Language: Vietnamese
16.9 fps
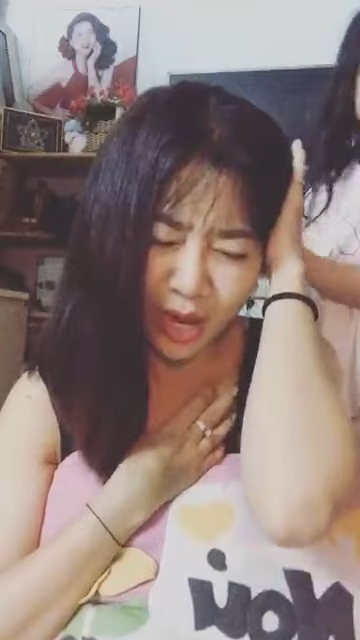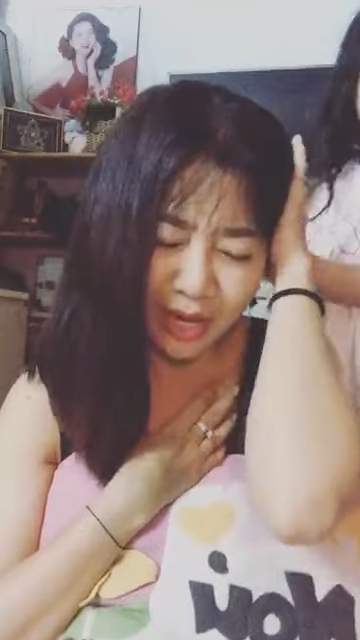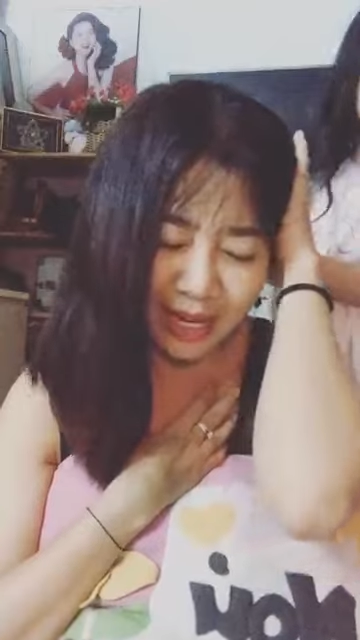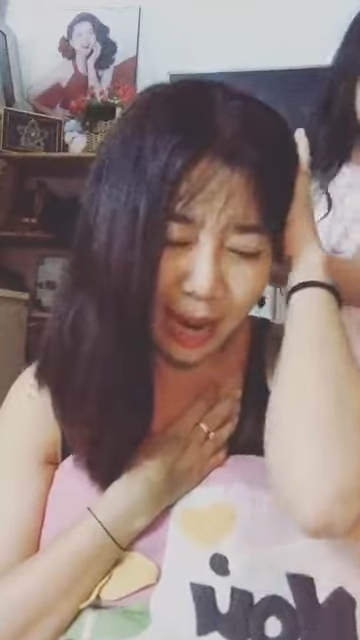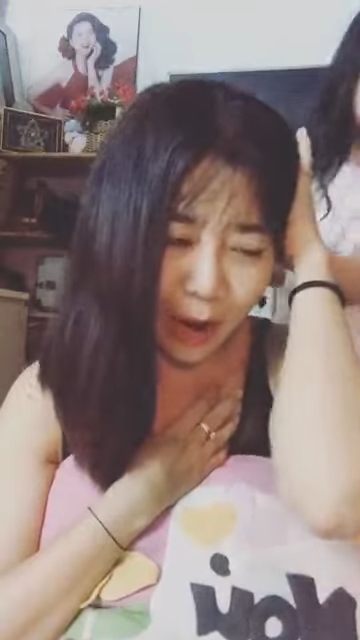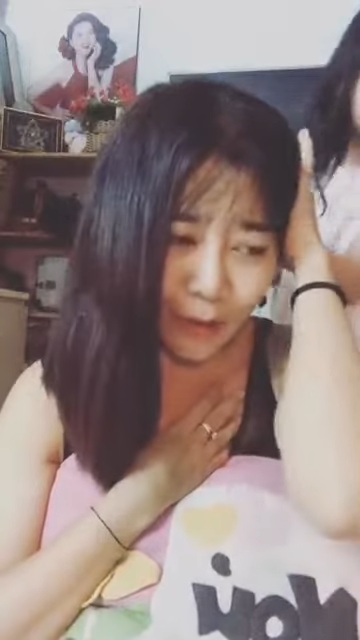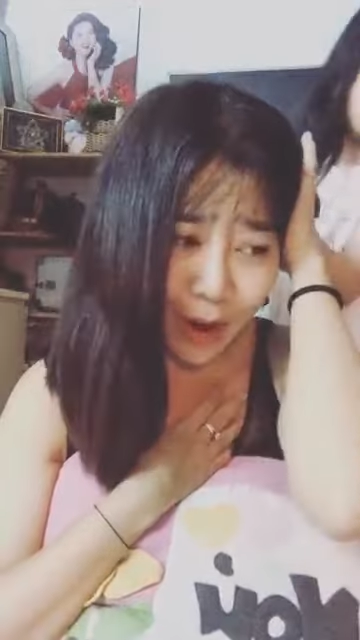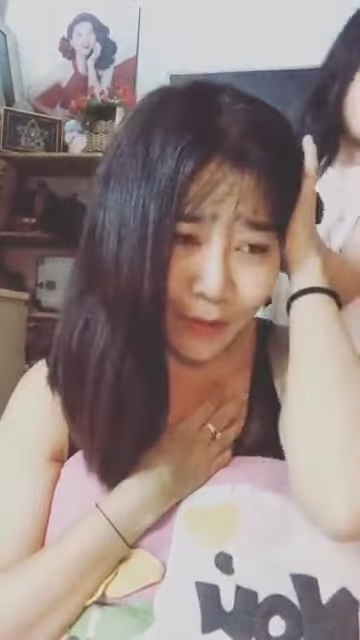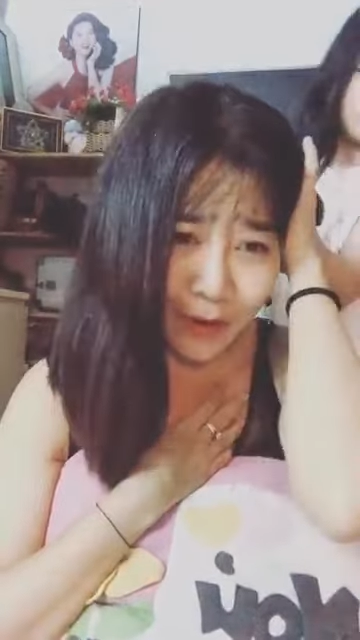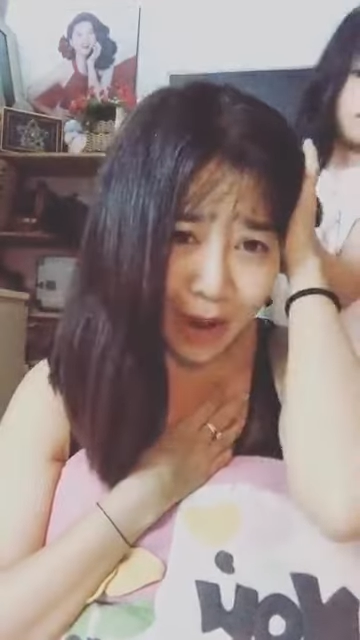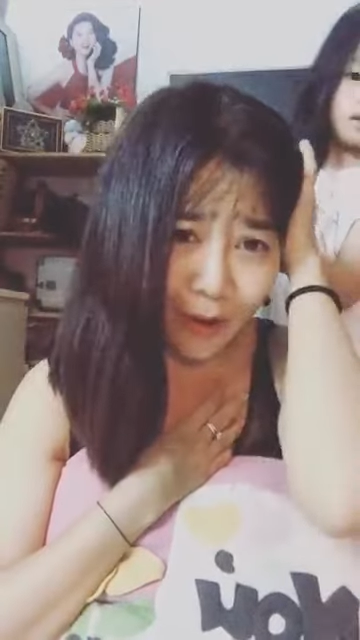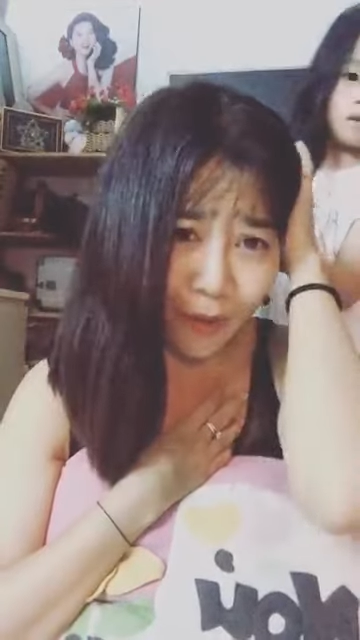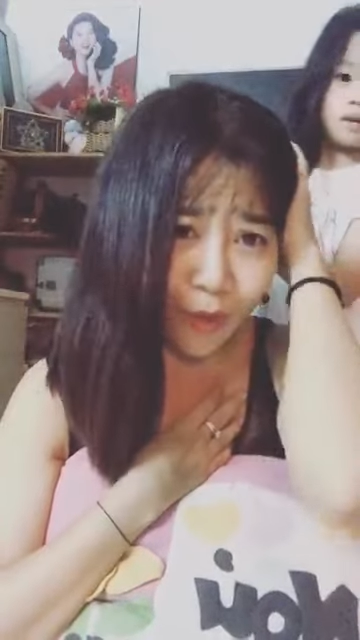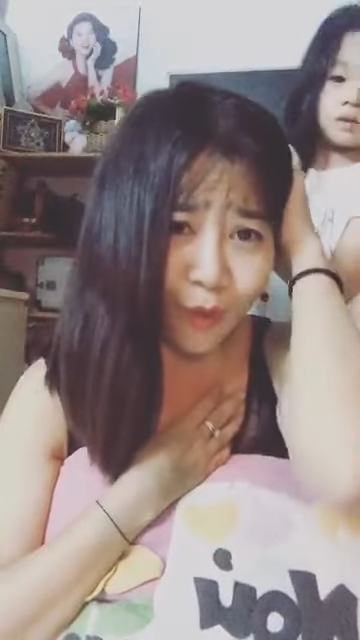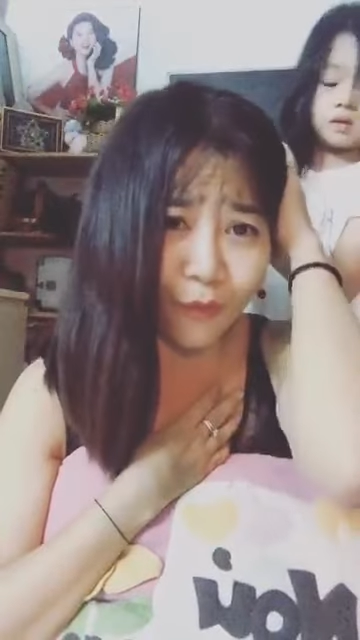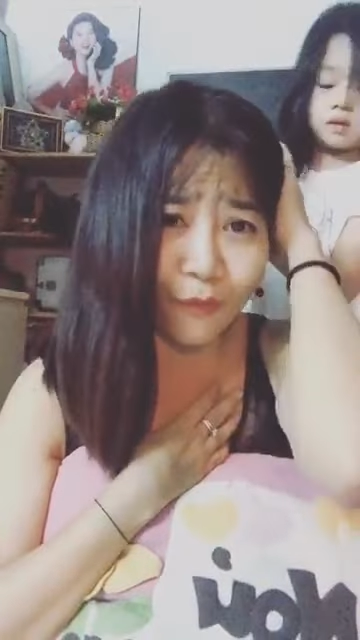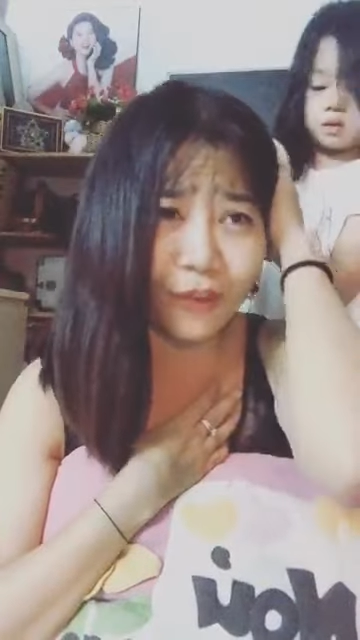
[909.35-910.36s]
đâu đâu
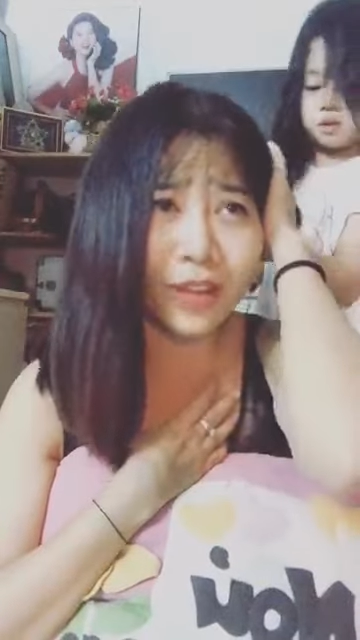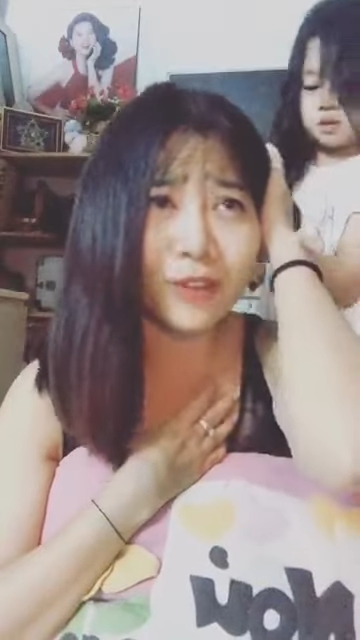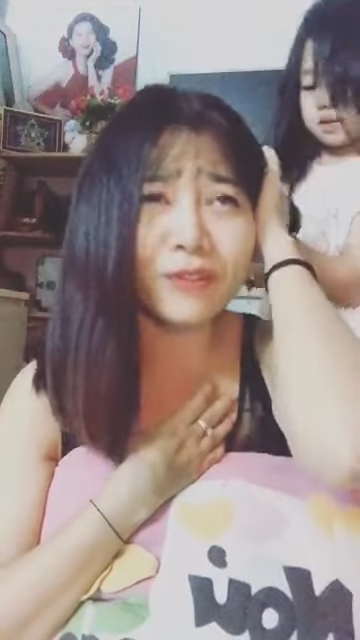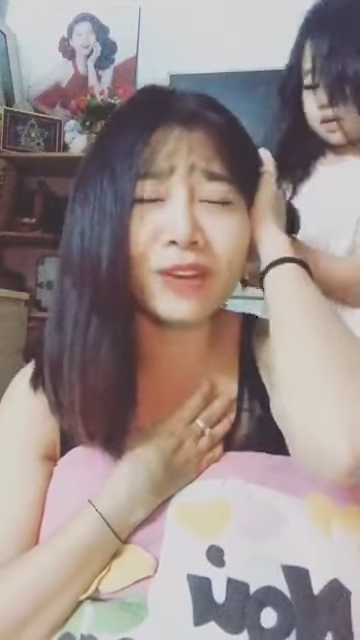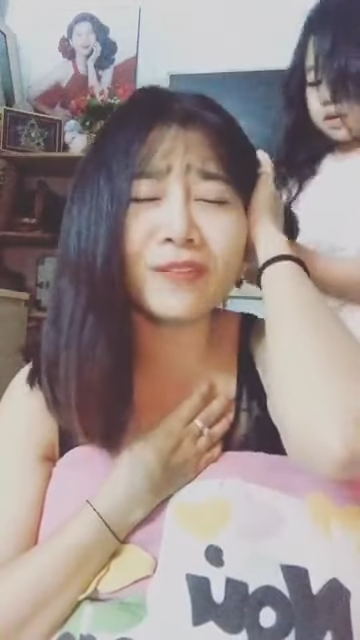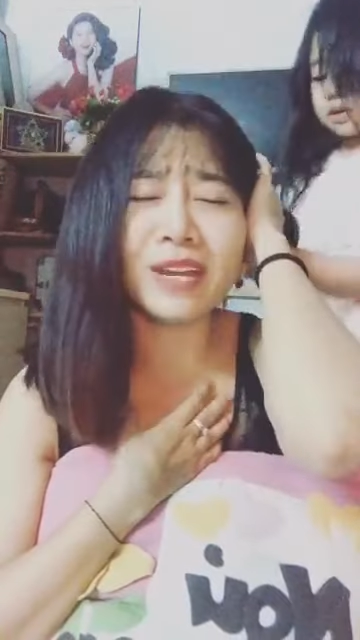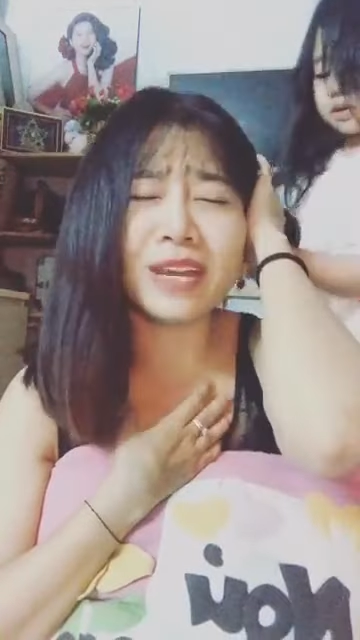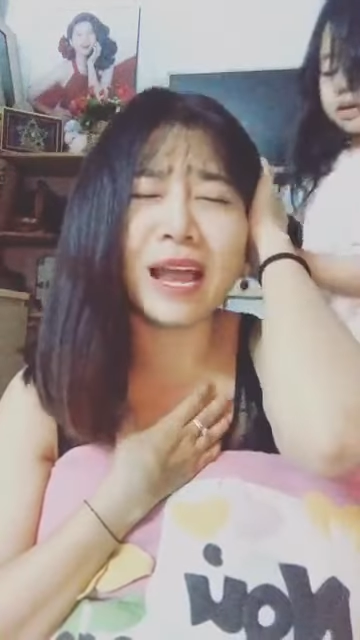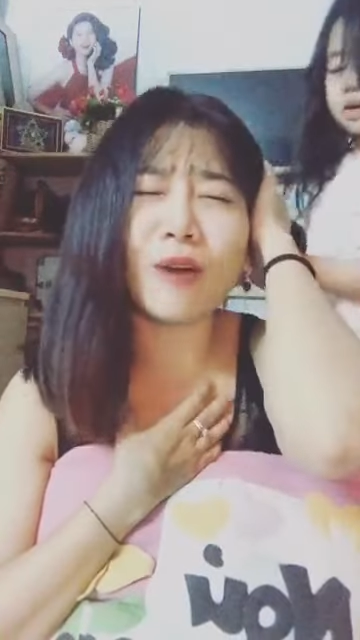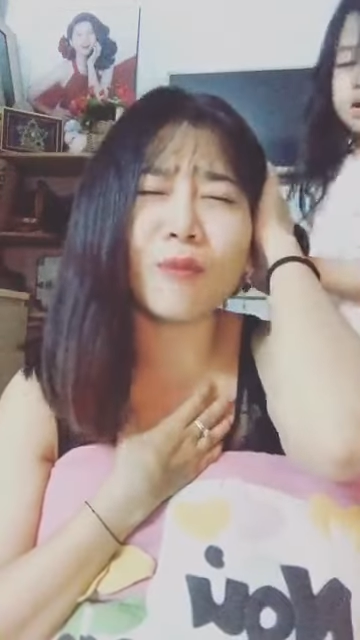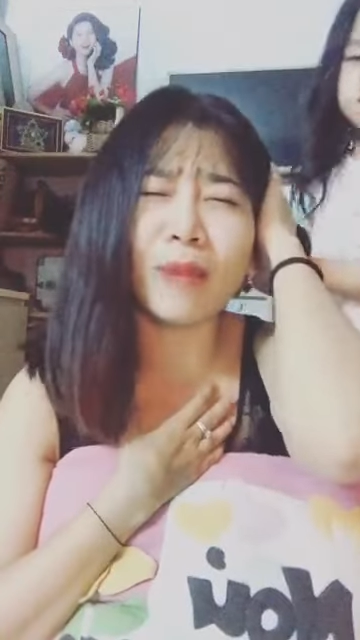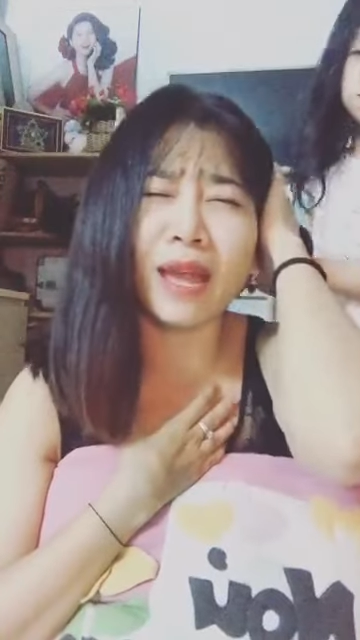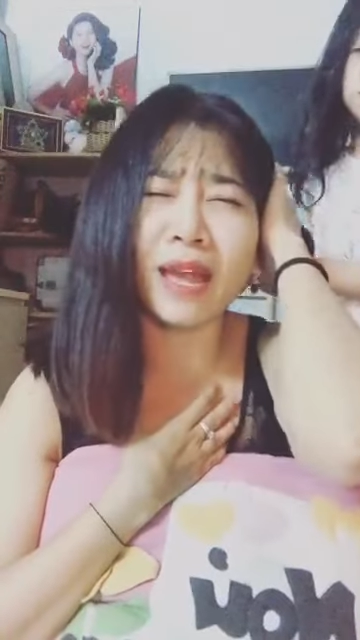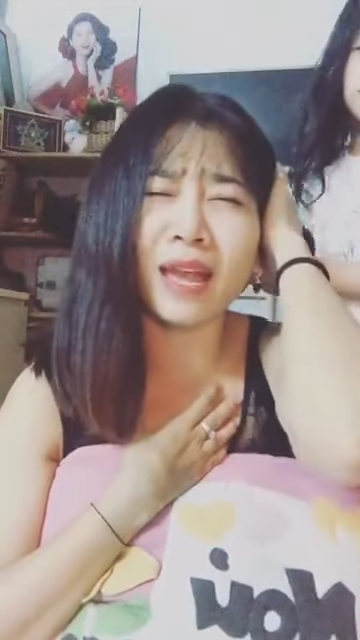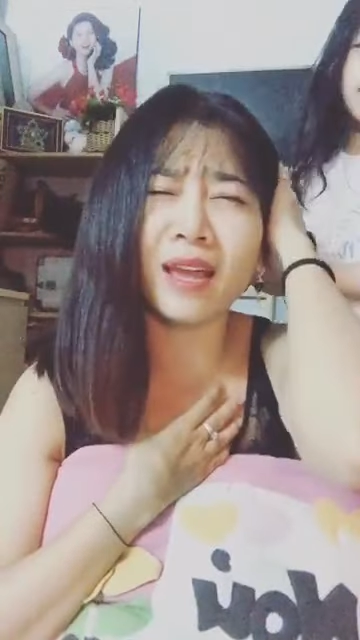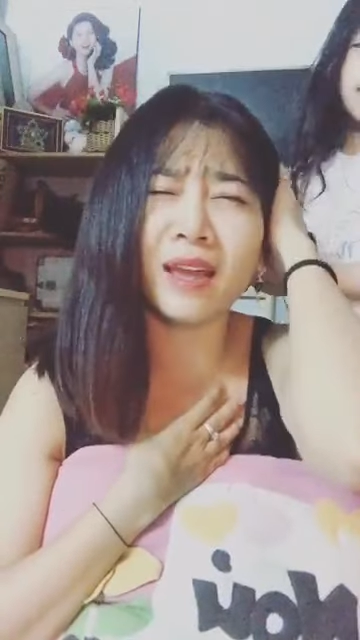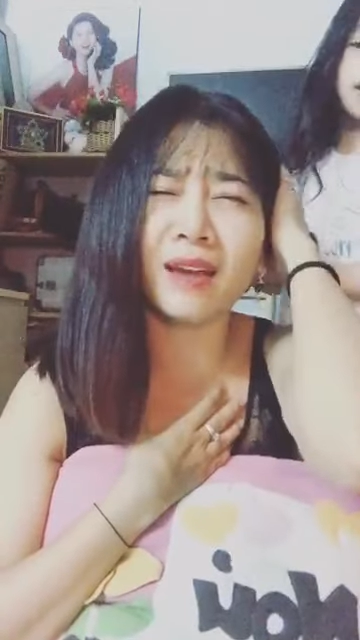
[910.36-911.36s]
đâu vi vi vi đâu
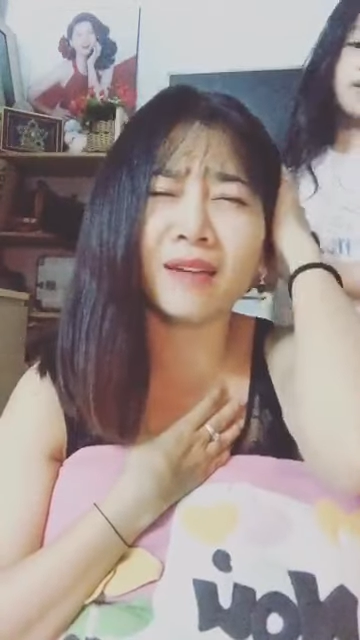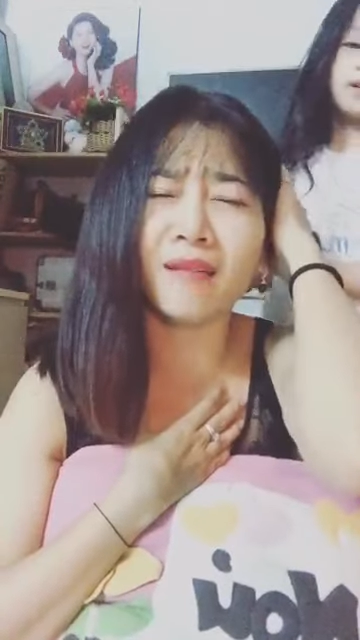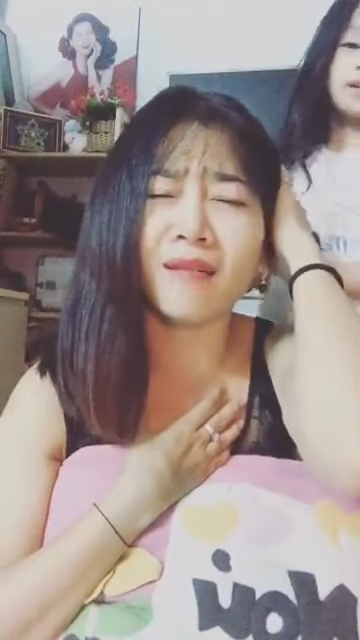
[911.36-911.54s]
mẹ mẹ cô